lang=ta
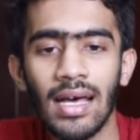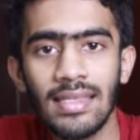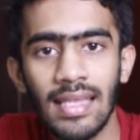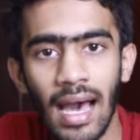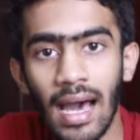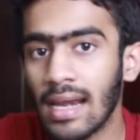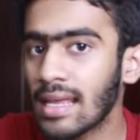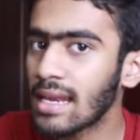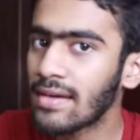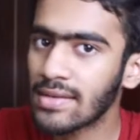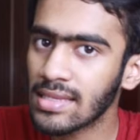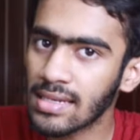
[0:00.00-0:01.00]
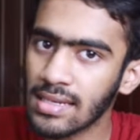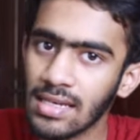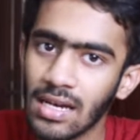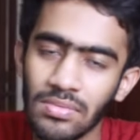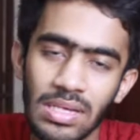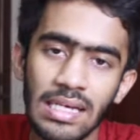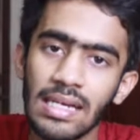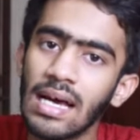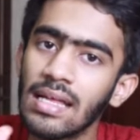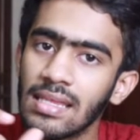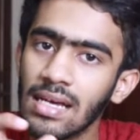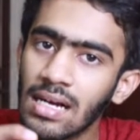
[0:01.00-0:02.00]
அந்த அறையில் வந்திருக்கு
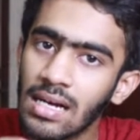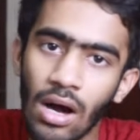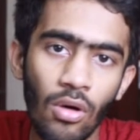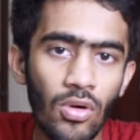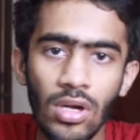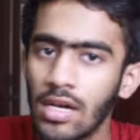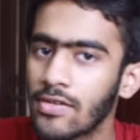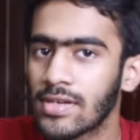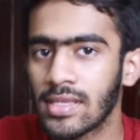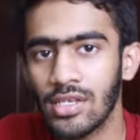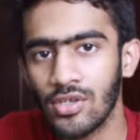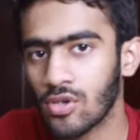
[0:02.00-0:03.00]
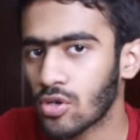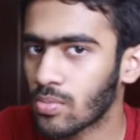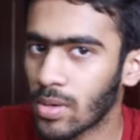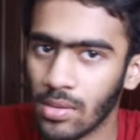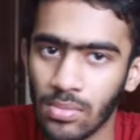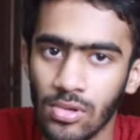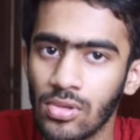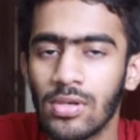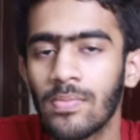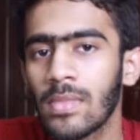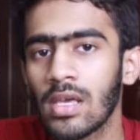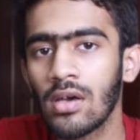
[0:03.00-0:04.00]
அப்படிங்கிற அந்த கவுண்ட்டை வந்து ஸ்டோர் பண்ண
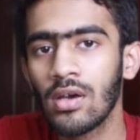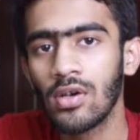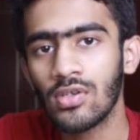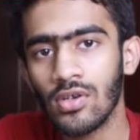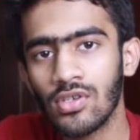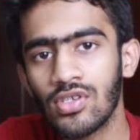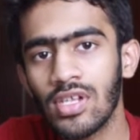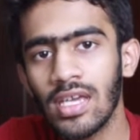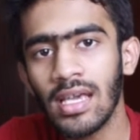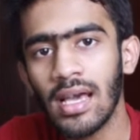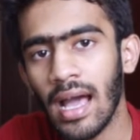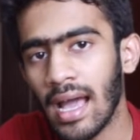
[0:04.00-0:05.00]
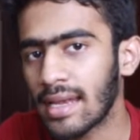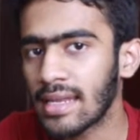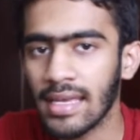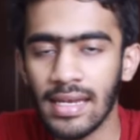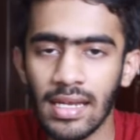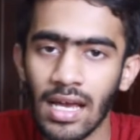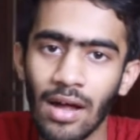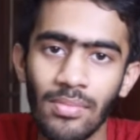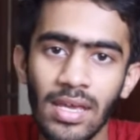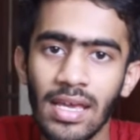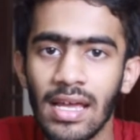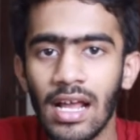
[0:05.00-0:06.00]
போகுது ஸோ ஸ்ட்ரிங் அண்ட் இன்ட்
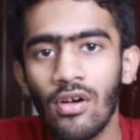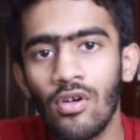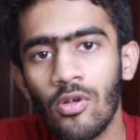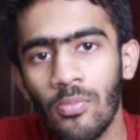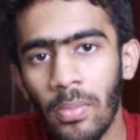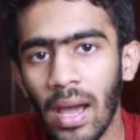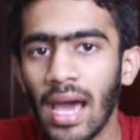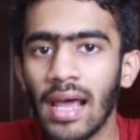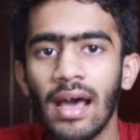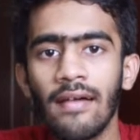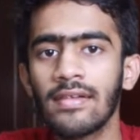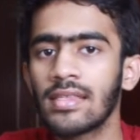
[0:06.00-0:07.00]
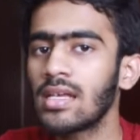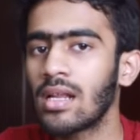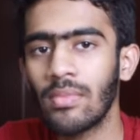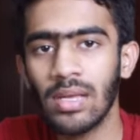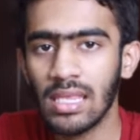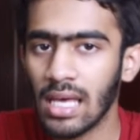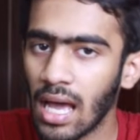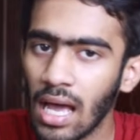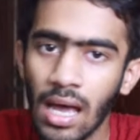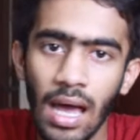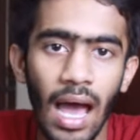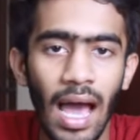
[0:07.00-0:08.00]
அப்படிங்கிற ஒரு பேராக வந்து நம்ம இந்த
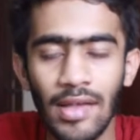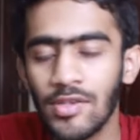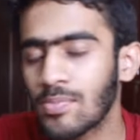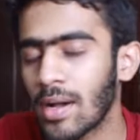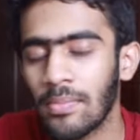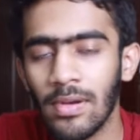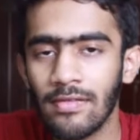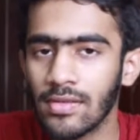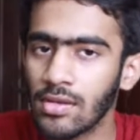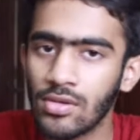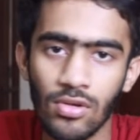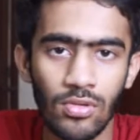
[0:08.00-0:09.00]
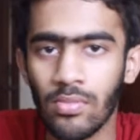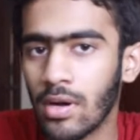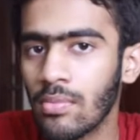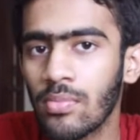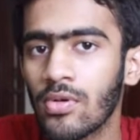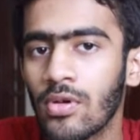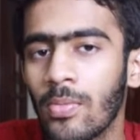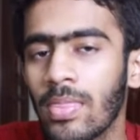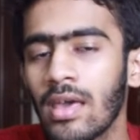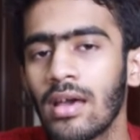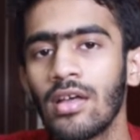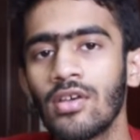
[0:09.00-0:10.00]
ஹேஷ் மேப்பில் வந்து ஸ்டோர் பண்ண போகிறோம்
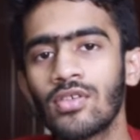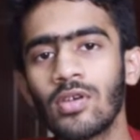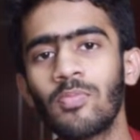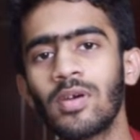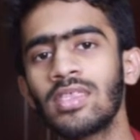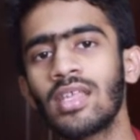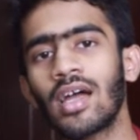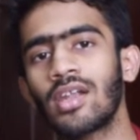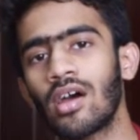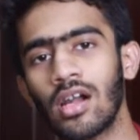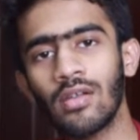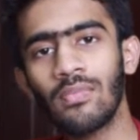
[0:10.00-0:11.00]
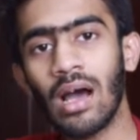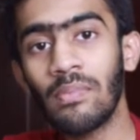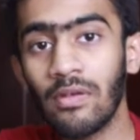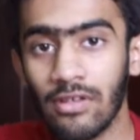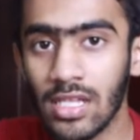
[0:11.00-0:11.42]
ஸோ இப்போ இந்த அன்ஆர்டர் மேப்பை